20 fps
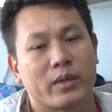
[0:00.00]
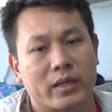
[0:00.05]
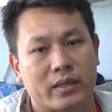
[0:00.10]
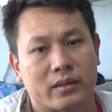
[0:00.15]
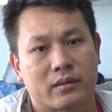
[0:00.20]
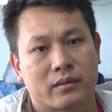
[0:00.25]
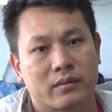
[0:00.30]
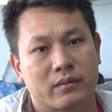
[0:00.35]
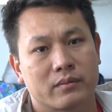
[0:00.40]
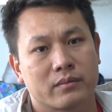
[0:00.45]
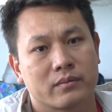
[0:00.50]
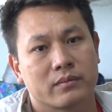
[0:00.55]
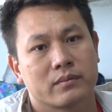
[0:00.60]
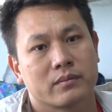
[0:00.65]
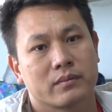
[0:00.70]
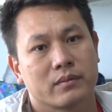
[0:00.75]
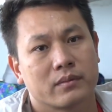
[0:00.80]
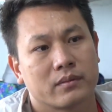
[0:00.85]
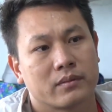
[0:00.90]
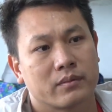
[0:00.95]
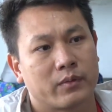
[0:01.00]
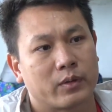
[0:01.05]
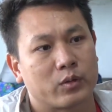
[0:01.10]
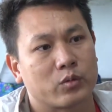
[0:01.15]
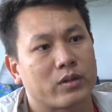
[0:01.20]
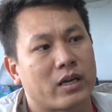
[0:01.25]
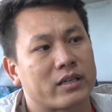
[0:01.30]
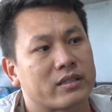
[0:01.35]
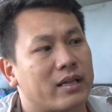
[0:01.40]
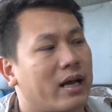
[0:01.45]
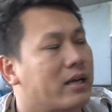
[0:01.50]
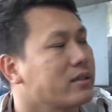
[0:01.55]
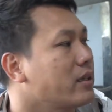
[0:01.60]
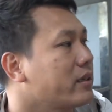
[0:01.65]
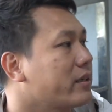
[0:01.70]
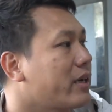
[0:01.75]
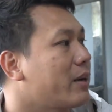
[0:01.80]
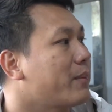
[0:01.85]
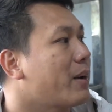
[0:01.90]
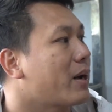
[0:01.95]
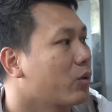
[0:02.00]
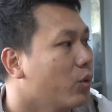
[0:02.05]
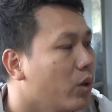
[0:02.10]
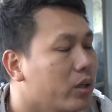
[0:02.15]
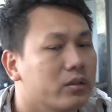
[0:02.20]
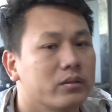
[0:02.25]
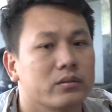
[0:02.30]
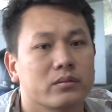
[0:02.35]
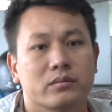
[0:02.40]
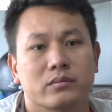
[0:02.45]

vô địch và chúng ta sẽ đá trận khai mạc luôn